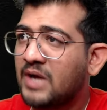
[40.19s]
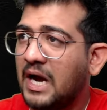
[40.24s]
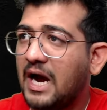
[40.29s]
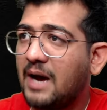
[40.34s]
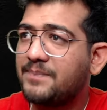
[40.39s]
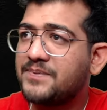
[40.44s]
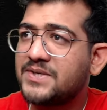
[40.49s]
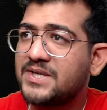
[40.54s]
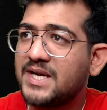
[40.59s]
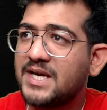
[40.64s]

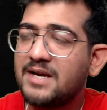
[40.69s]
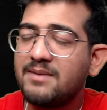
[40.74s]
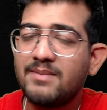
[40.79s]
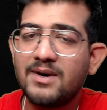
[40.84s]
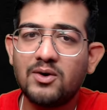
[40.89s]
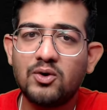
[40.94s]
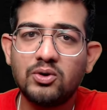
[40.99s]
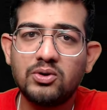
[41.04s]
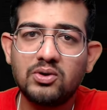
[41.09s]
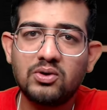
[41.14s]
आप सही में
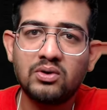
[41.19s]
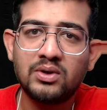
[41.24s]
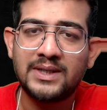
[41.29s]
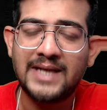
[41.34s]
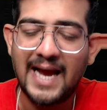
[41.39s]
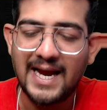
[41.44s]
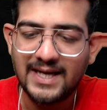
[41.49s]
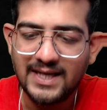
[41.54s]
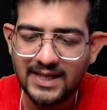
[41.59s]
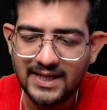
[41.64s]
खुद को
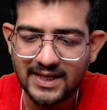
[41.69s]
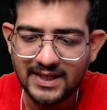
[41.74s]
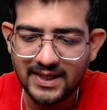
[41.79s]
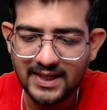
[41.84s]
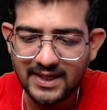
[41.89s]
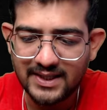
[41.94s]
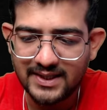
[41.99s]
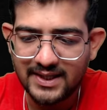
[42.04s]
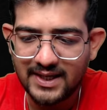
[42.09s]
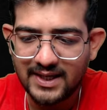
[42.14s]
टैली
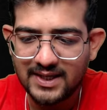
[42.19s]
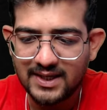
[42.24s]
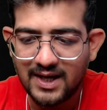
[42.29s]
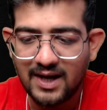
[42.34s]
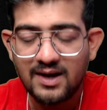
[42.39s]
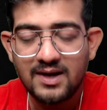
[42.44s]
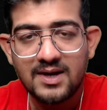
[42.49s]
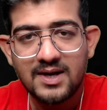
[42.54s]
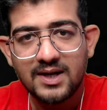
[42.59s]
करके देखना